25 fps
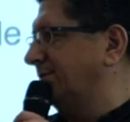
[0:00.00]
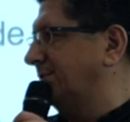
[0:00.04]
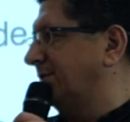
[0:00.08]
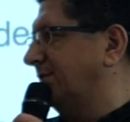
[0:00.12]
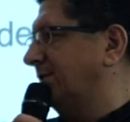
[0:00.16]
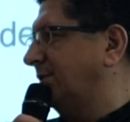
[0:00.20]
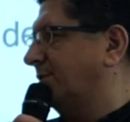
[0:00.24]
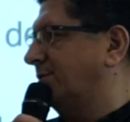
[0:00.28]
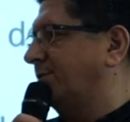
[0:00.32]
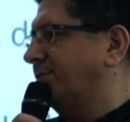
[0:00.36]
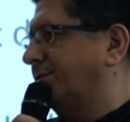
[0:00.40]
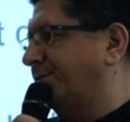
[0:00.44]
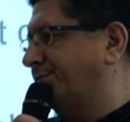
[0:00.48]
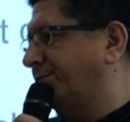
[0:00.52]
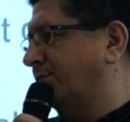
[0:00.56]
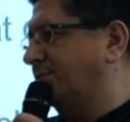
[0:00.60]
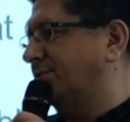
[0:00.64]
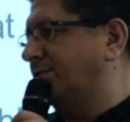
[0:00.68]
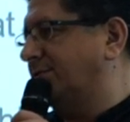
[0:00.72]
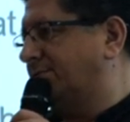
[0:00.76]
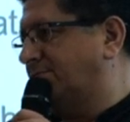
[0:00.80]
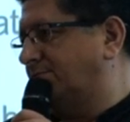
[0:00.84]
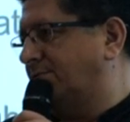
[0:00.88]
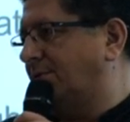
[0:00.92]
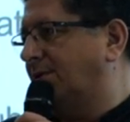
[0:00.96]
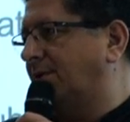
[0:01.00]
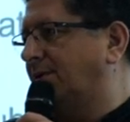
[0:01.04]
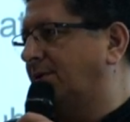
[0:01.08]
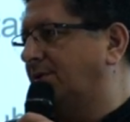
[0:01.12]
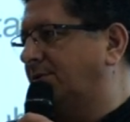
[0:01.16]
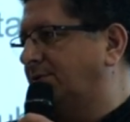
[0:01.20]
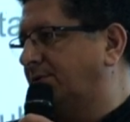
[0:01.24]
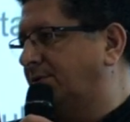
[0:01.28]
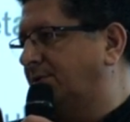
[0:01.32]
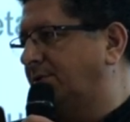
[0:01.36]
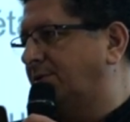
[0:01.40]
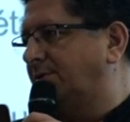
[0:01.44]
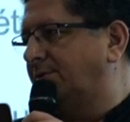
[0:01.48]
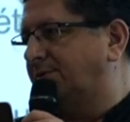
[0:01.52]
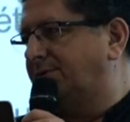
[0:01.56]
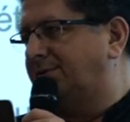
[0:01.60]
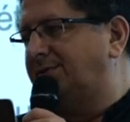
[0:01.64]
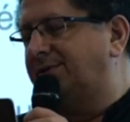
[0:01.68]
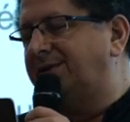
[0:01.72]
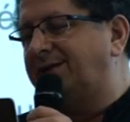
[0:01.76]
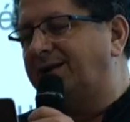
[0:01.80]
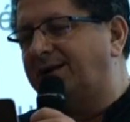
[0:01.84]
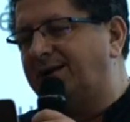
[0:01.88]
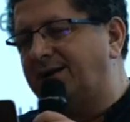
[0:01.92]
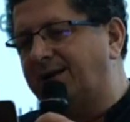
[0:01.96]
C'est-à-dire qu'il faut que ce soit euh,
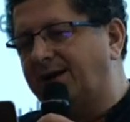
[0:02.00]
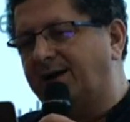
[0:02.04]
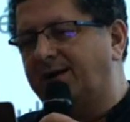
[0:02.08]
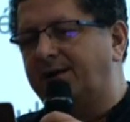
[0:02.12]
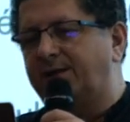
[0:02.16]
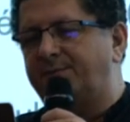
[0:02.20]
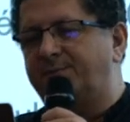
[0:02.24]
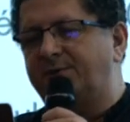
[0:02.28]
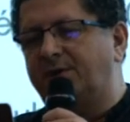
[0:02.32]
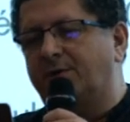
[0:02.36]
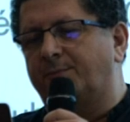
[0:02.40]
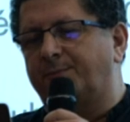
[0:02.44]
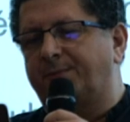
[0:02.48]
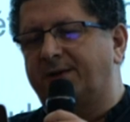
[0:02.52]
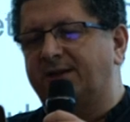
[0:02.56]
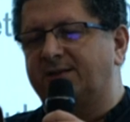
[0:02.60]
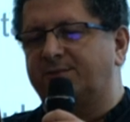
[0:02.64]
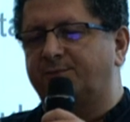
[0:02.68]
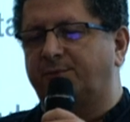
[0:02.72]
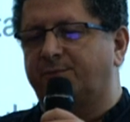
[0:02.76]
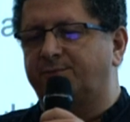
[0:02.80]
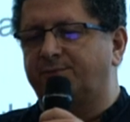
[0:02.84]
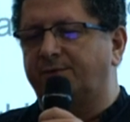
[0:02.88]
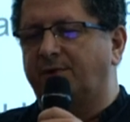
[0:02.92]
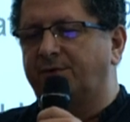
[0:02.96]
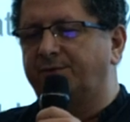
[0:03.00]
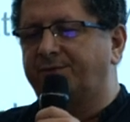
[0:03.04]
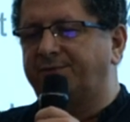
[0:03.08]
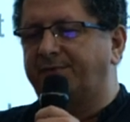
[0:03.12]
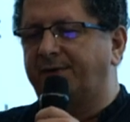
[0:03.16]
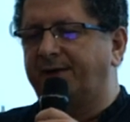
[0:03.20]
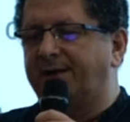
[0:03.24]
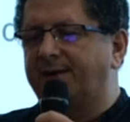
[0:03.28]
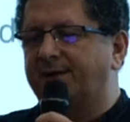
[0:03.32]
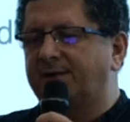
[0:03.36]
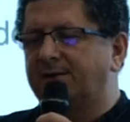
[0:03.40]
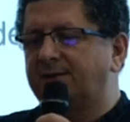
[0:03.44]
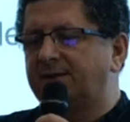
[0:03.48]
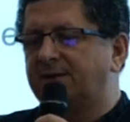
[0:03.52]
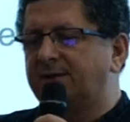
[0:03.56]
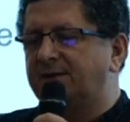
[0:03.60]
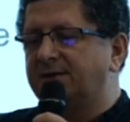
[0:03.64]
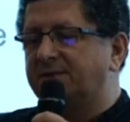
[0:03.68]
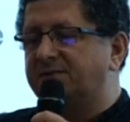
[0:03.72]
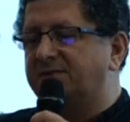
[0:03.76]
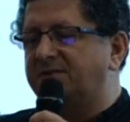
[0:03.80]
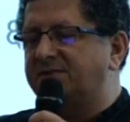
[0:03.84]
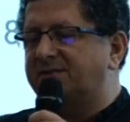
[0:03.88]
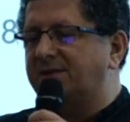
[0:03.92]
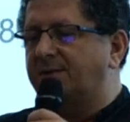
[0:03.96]
déclaré, mis en place pour pouvoir le faire.
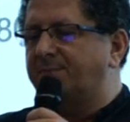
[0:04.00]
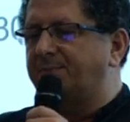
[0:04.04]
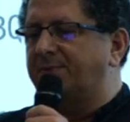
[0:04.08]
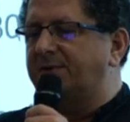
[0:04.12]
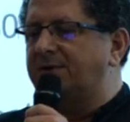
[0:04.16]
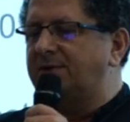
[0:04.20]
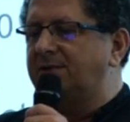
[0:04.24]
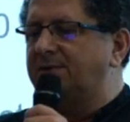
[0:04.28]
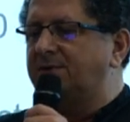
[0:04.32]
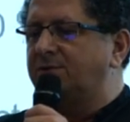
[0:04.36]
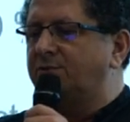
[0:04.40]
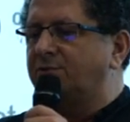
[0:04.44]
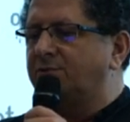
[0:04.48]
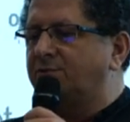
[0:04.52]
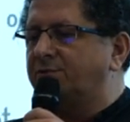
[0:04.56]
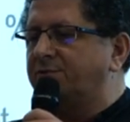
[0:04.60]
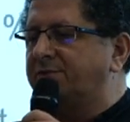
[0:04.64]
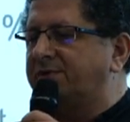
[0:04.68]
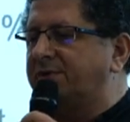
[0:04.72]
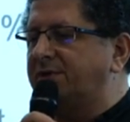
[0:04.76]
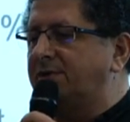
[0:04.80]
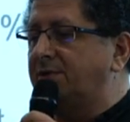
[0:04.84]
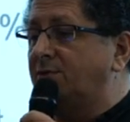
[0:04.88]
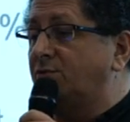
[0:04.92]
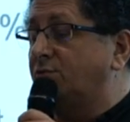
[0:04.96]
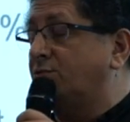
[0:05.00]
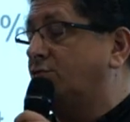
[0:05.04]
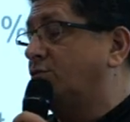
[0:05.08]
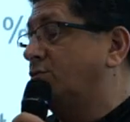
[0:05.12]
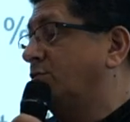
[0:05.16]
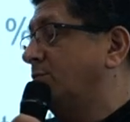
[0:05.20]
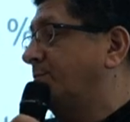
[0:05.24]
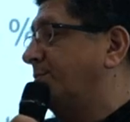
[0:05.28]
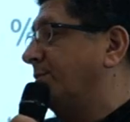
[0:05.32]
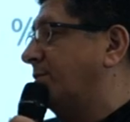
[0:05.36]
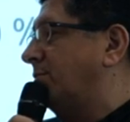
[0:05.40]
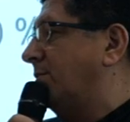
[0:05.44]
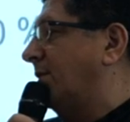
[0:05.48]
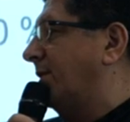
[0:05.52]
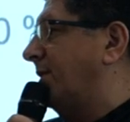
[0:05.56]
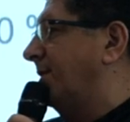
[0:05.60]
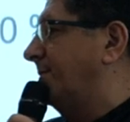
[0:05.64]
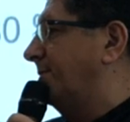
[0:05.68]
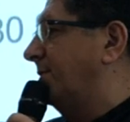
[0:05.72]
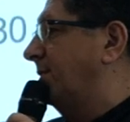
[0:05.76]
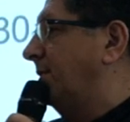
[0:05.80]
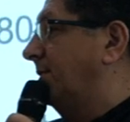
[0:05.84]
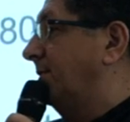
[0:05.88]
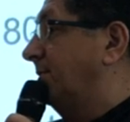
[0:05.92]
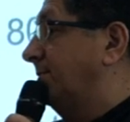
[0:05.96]
Des API des deux côtés. Le coût pour
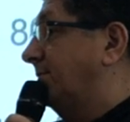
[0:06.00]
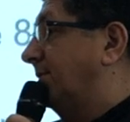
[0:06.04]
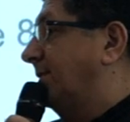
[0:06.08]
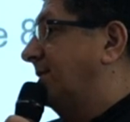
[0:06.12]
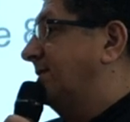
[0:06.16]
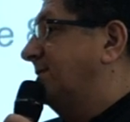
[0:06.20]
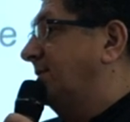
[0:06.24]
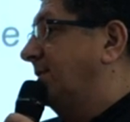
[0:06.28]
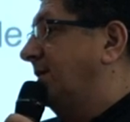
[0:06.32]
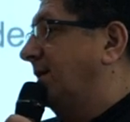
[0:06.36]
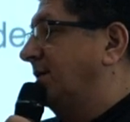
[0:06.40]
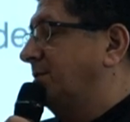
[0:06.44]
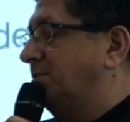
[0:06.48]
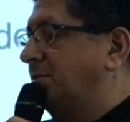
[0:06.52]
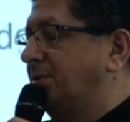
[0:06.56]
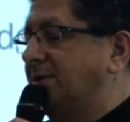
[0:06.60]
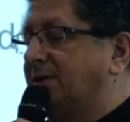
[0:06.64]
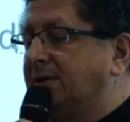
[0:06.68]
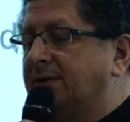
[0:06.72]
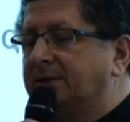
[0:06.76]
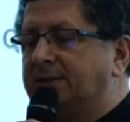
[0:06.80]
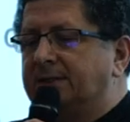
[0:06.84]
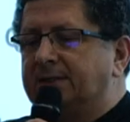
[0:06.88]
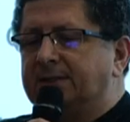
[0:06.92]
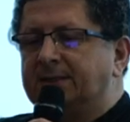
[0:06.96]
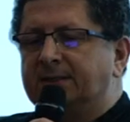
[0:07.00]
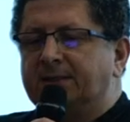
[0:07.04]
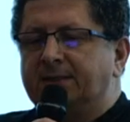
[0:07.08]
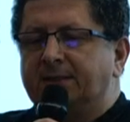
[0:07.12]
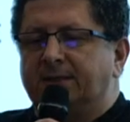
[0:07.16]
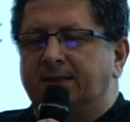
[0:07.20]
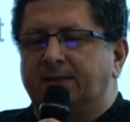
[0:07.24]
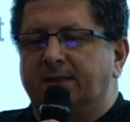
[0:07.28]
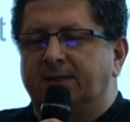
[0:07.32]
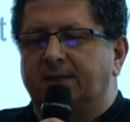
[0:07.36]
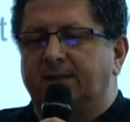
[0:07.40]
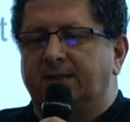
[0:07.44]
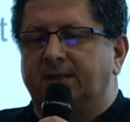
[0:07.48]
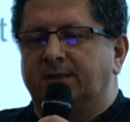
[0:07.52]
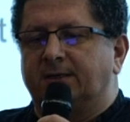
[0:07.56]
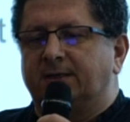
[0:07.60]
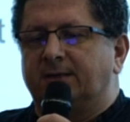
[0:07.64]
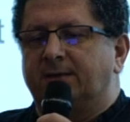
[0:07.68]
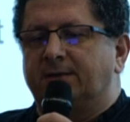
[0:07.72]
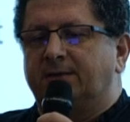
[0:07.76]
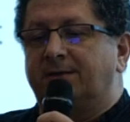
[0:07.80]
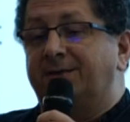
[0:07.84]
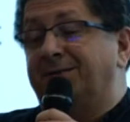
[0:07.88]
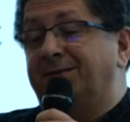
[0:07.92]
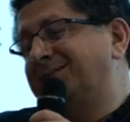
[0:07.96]
guacamole, hein, voilà, c'est gratuit.
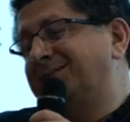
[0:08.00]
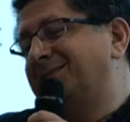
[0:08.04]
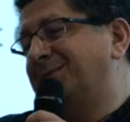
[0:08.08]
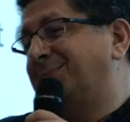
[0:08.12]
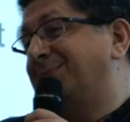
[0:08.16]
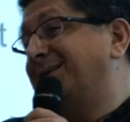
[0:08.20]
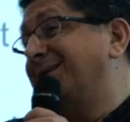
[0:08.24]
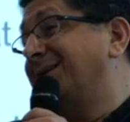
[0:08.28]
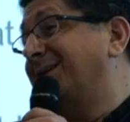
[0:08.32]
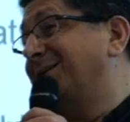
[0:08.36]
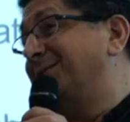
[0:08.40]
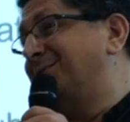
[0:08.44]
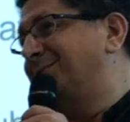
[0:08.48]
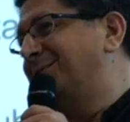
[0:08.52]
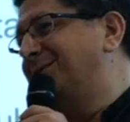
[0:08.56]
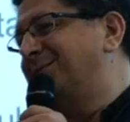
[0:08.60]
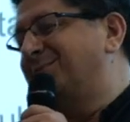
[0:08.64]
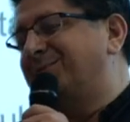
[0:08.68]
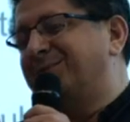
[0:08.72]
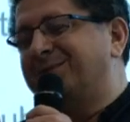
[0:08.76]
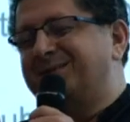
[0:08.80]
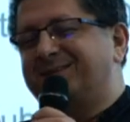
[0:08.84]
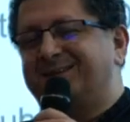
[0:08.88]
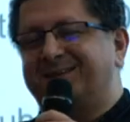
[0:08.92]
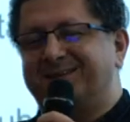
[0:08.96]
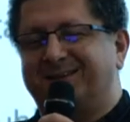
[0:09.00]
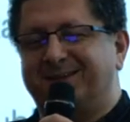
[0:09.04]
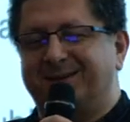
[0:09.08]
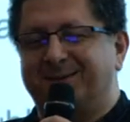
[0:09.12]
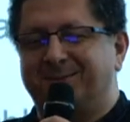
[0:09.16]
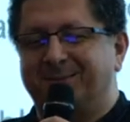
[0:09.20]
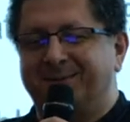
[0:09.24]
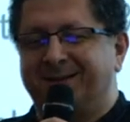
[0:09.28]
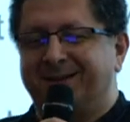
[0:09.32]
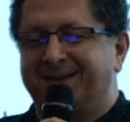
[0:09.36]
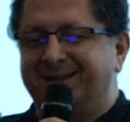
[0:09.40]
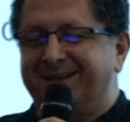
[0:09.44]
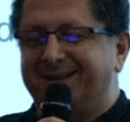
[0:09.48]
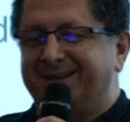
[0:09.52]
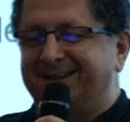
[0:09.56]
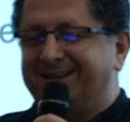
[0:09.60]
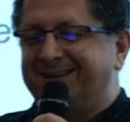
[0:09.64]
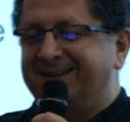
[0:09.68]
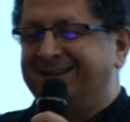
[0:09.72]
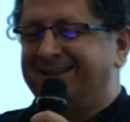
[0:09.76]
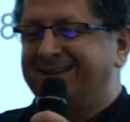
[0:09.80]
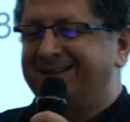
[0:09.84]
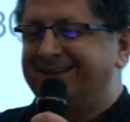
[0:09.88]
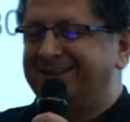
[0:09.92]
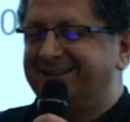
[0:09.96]
Euh, c'est pas gratuit pour SCCM.
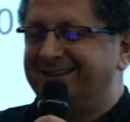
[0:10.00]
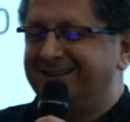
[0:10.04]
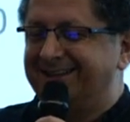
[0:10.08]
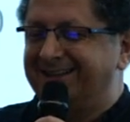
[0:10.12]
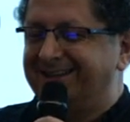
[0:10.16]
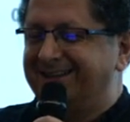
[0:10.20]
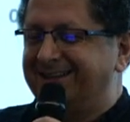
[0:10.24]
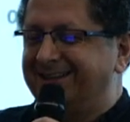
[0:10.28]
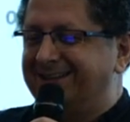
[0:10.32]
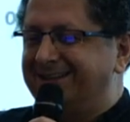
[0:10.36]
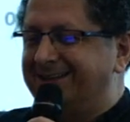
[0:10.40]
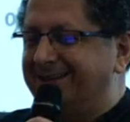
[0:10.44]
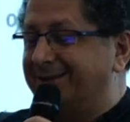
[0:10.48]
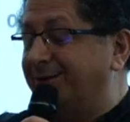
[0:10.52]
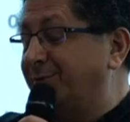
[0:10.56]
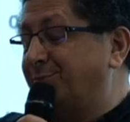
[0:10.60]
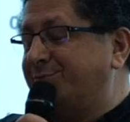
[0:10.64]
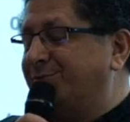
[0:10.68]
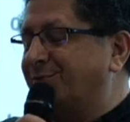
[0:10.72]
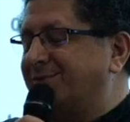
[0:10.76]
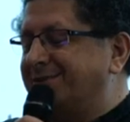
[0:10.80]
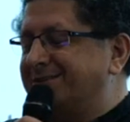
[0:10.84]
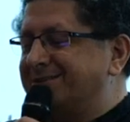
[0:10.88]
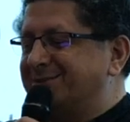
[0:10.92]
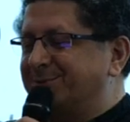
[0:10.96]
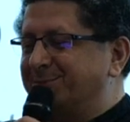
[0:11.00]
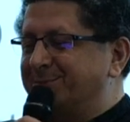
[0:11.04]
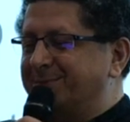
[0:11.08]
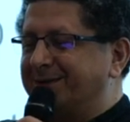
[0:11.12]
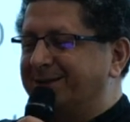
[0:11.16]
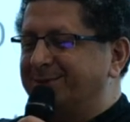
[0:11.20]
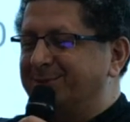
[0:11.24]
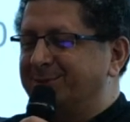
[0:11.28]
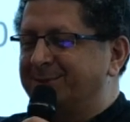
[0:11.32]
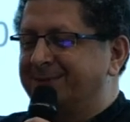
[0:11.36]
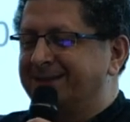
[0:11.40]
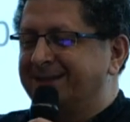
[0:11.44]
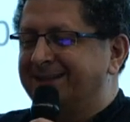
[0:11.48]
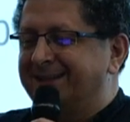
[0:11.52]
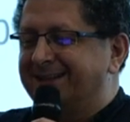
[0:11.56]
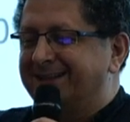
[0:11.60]
Euh, pour Horizon, pardon.